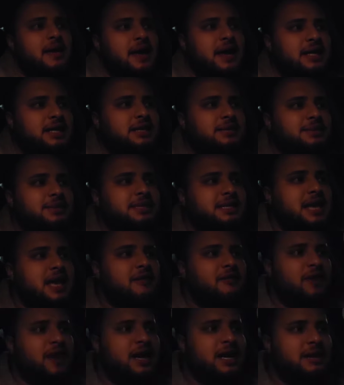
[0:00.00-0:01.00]
حنتي
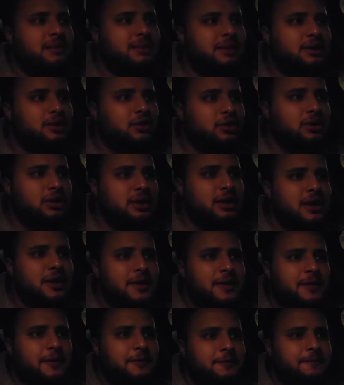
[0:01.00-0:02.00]
بزاف عانى ولكن
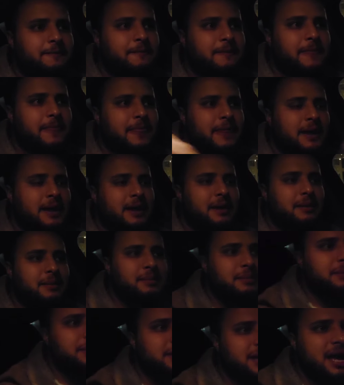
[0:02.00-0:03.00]
واخا هكاك عطيناهم
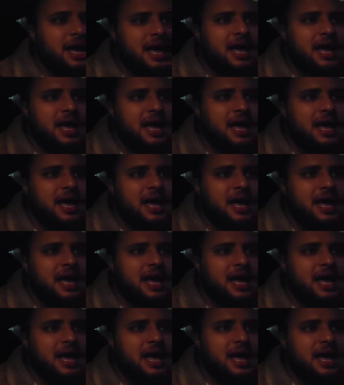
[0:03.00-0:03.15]
واحد ال...